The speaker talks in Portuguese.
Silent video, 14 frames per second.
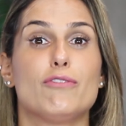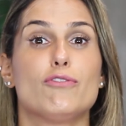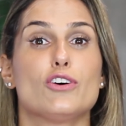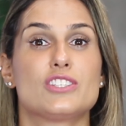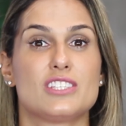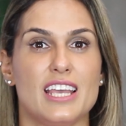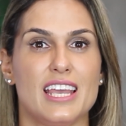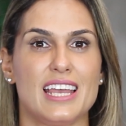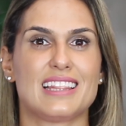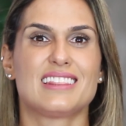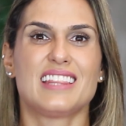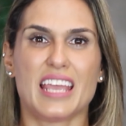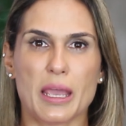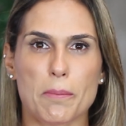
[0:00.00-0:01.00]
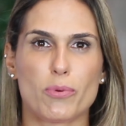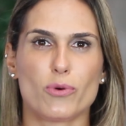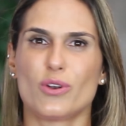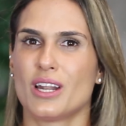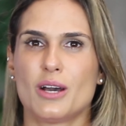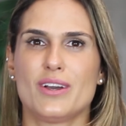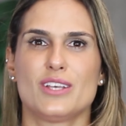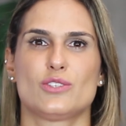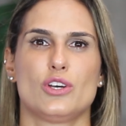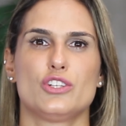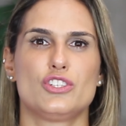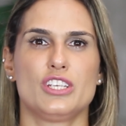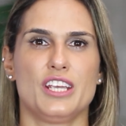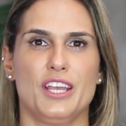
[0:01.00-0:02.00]
Para você, tempo não é
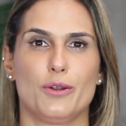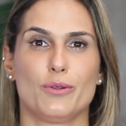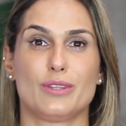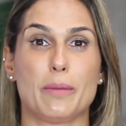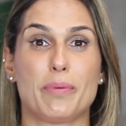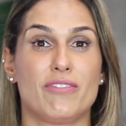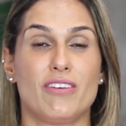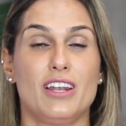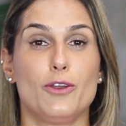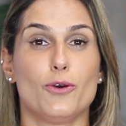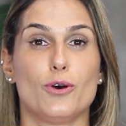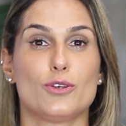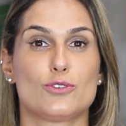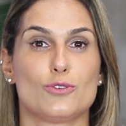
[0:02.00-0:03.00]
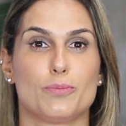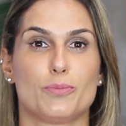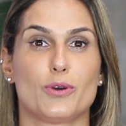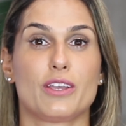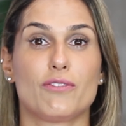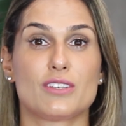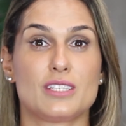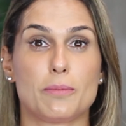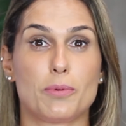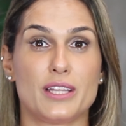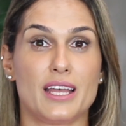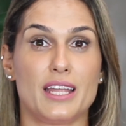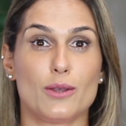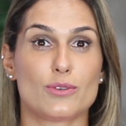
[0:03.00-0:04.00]
só dinheiro, tempo é valioso, porque você
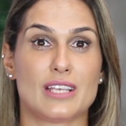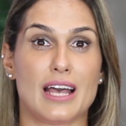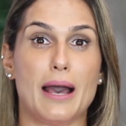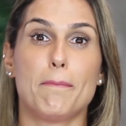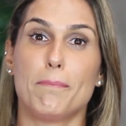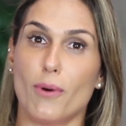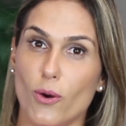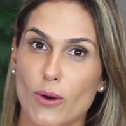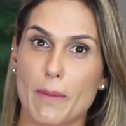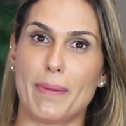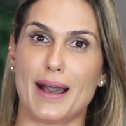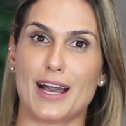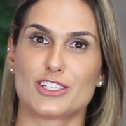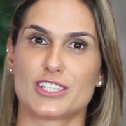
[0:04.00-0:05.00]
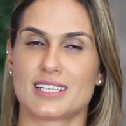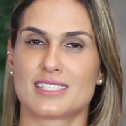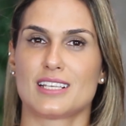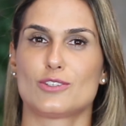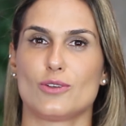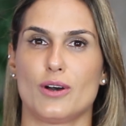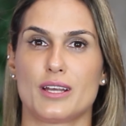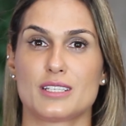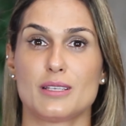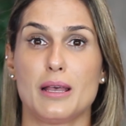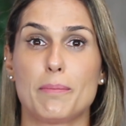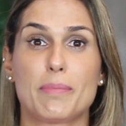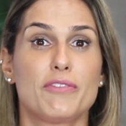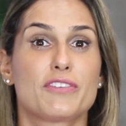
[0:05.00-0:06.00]
poderia usar boa parte dessas horas
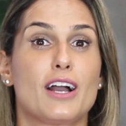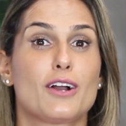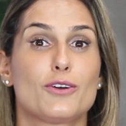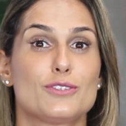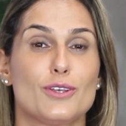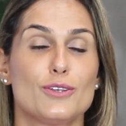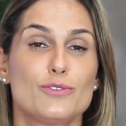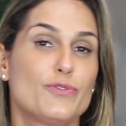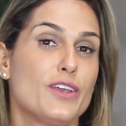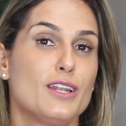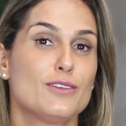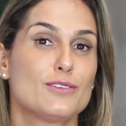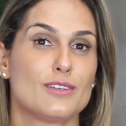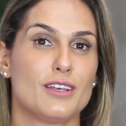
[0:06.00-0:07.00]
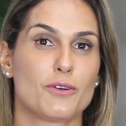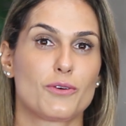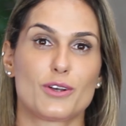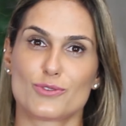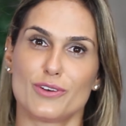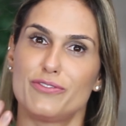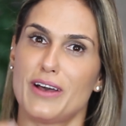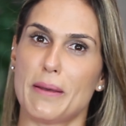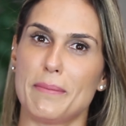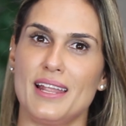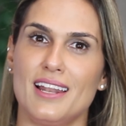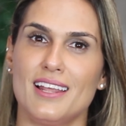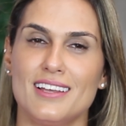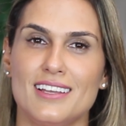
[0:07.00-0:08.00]
para ficar com seus filhos, com a sua
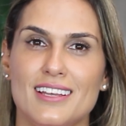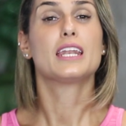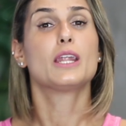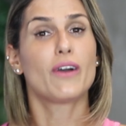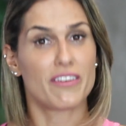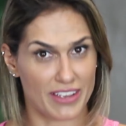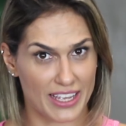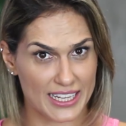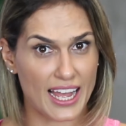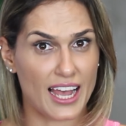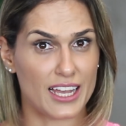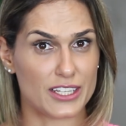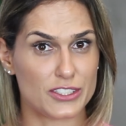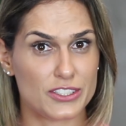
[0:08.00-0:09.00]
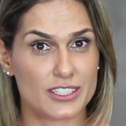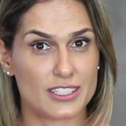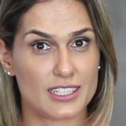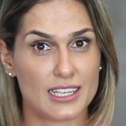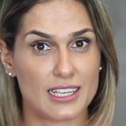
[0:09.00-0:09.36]
família. Não é verdade?